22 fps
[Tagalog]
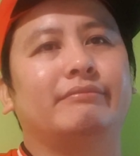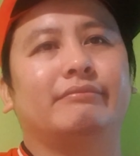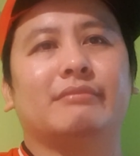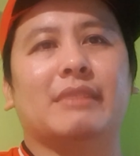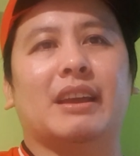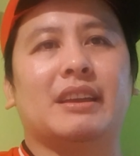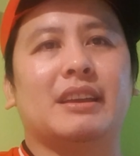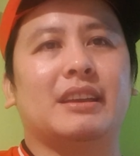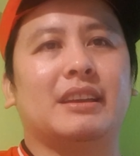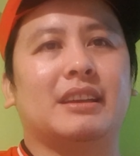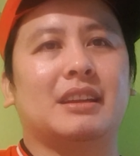
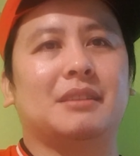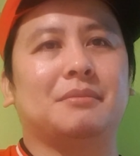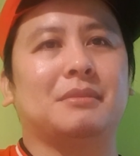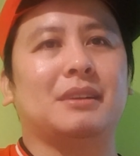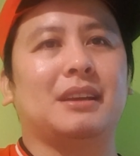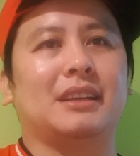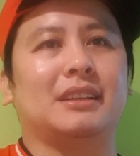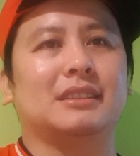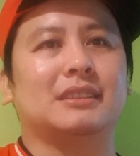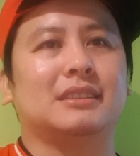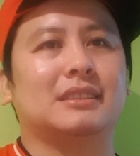Mahirap,
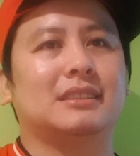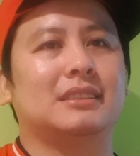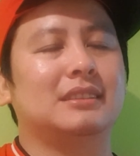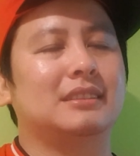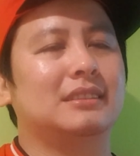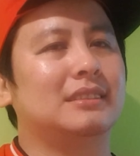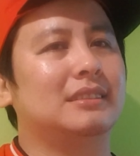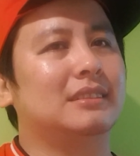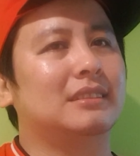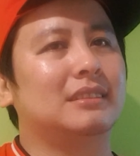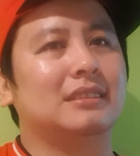guys.
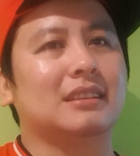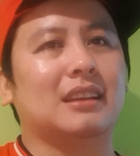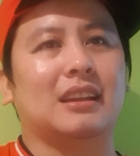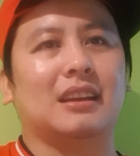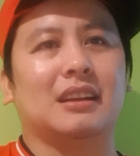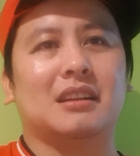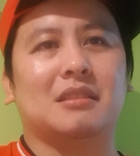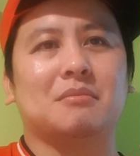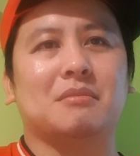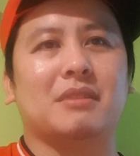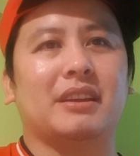
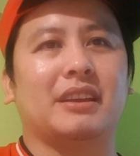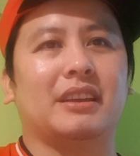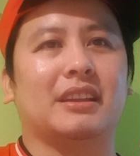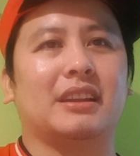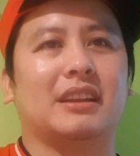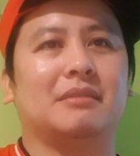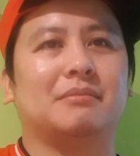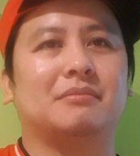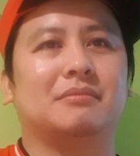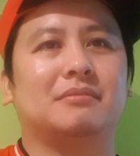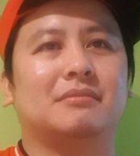Talagang
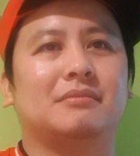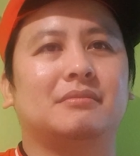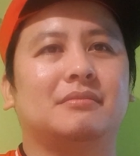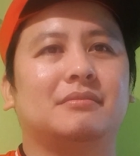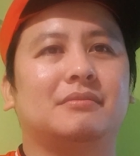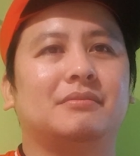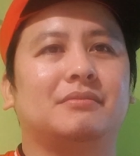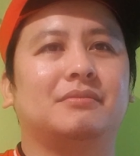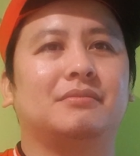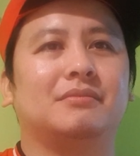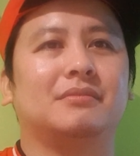mahirap
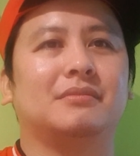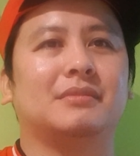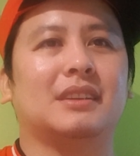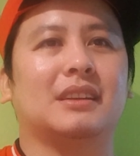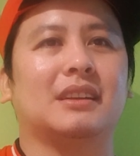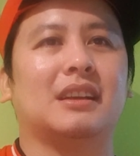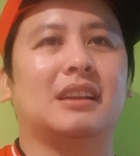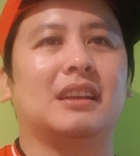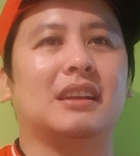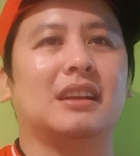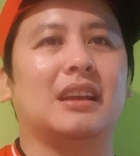ang
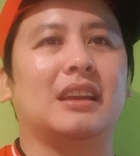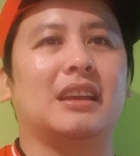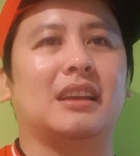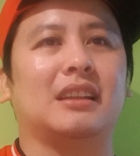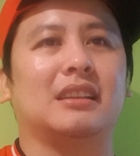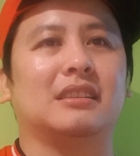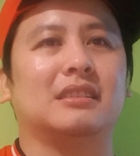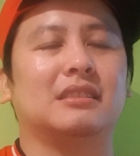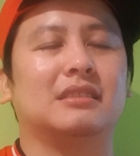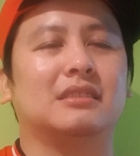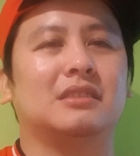kalagayan.
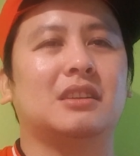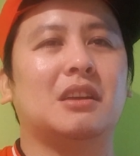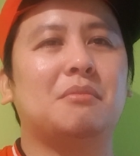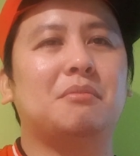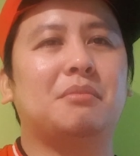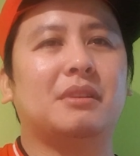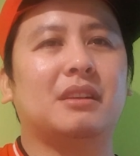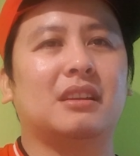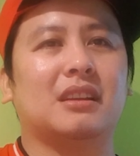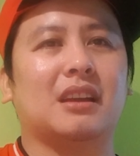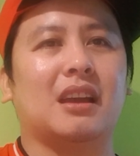
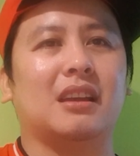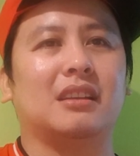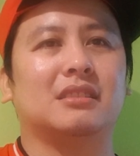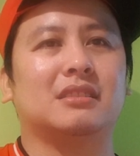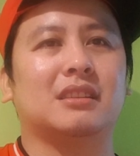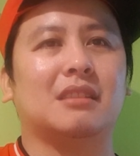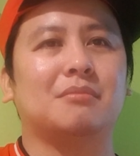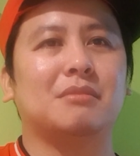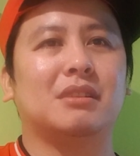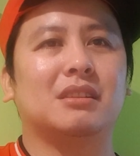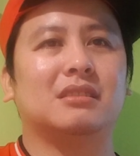syempre kahit
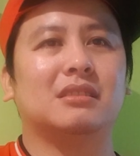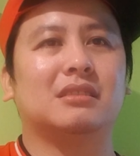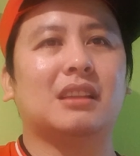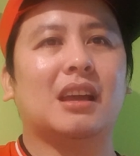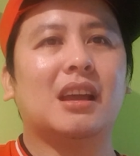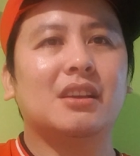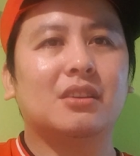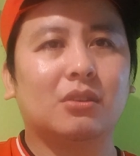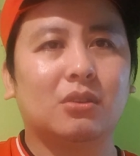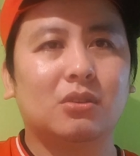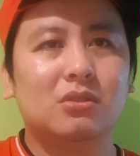saan man
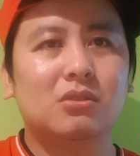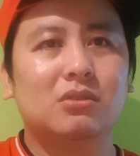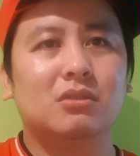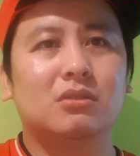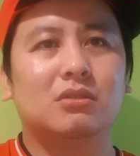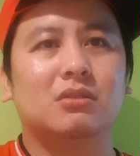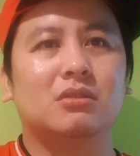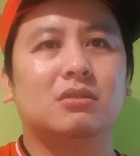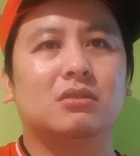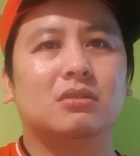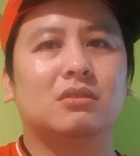tayo,
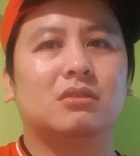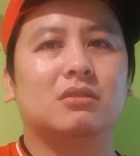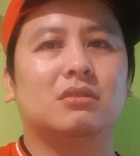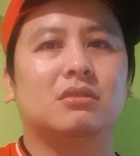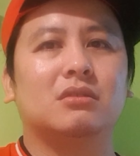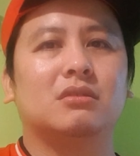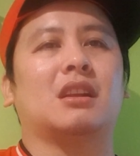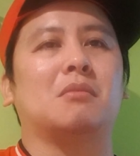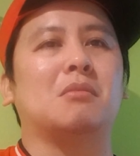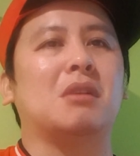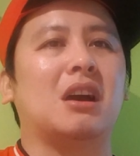
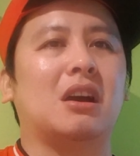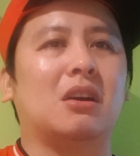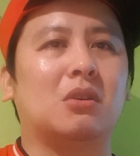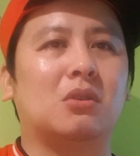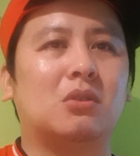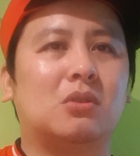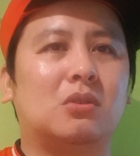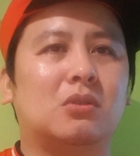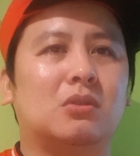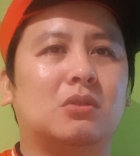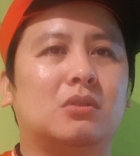
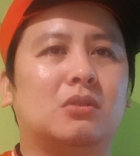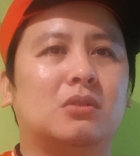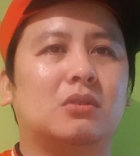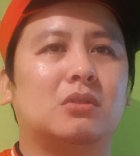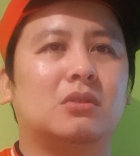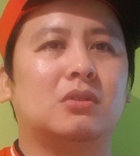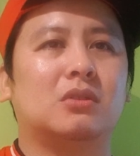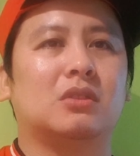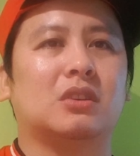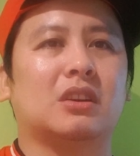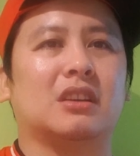trabaho.
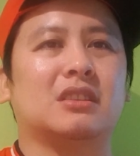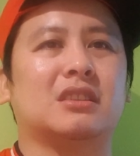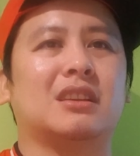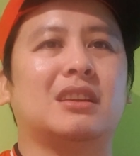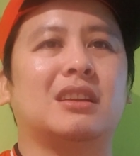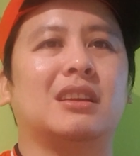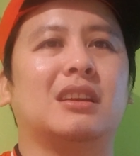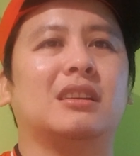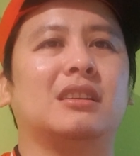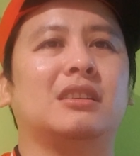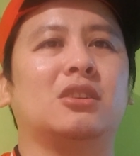
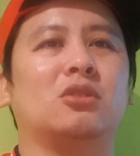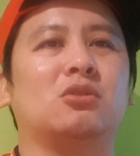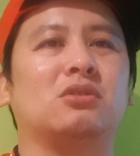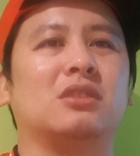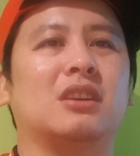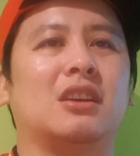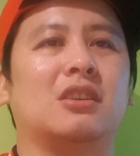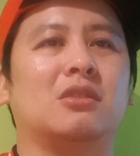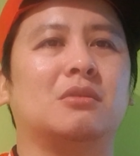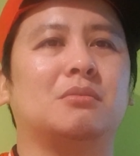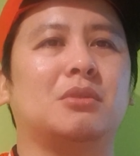Kasi nga, yun
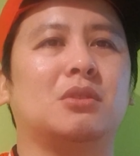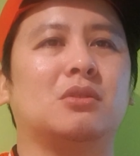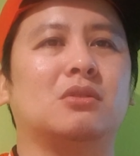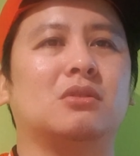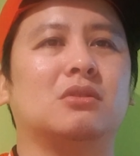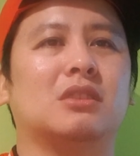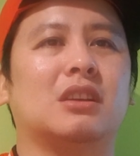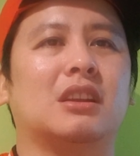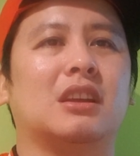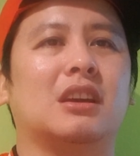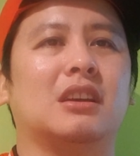nga yung
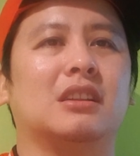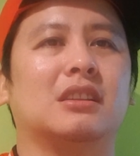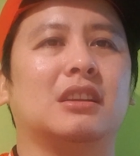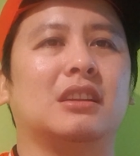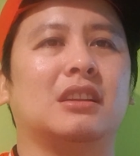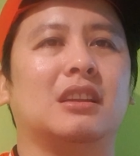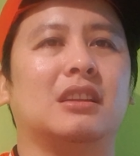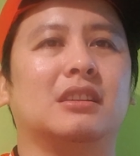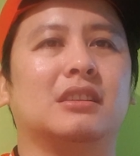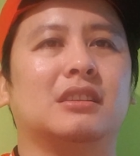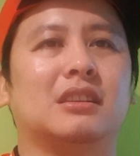pinunta
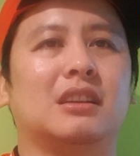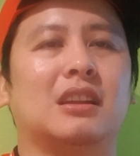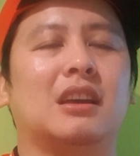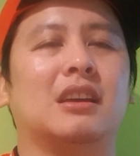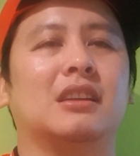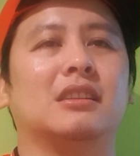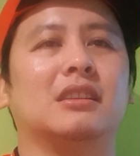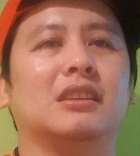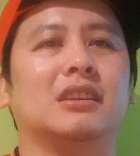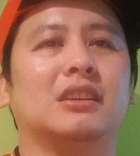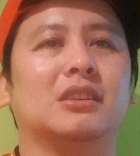natin
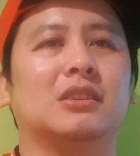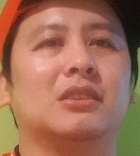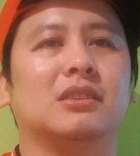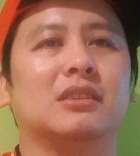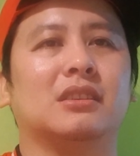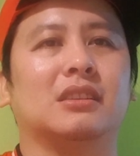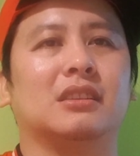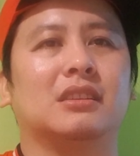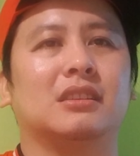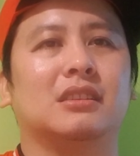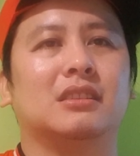lahat dito
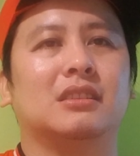eh.